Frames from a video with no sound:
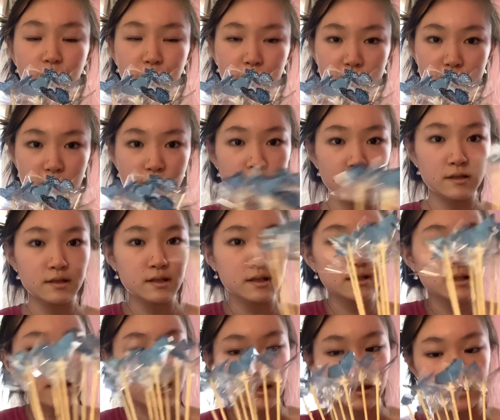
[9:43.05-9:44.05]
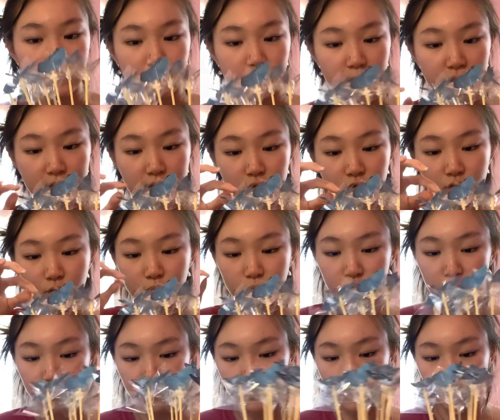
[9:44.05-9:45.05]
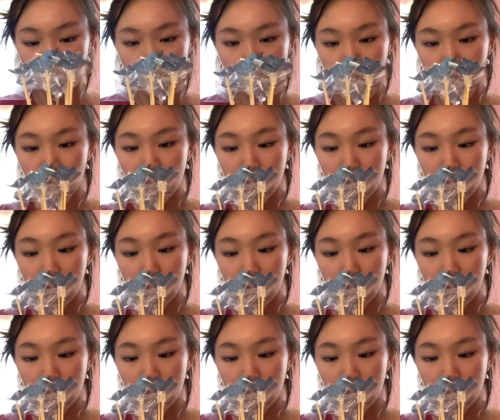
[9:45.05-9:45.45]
по 9 и склеить их вместе, чтобы было удобнее.